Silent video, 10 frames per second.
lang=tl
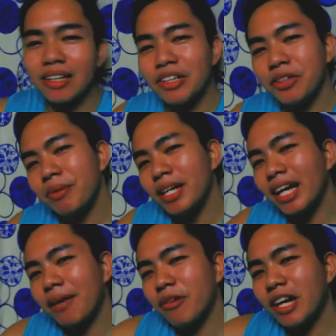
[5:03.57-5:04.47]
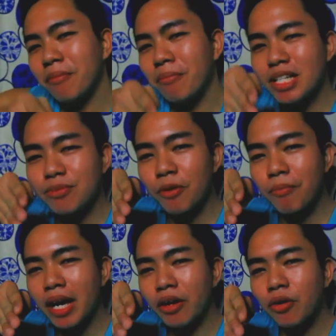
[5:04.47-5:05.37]
Ibinigay mo na yung best mo,
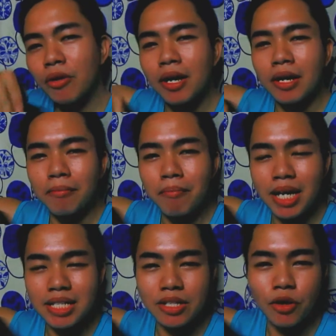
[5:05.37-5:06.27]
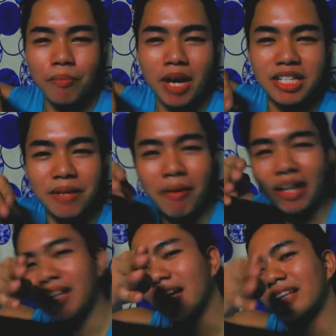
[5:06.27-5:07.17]
pero best o beshi pa
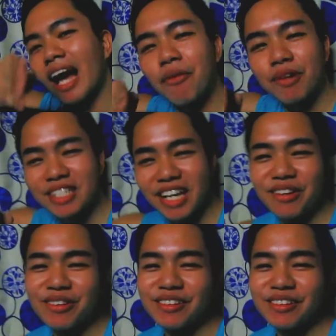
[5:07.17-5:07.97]
rin ang tawag sa'yo.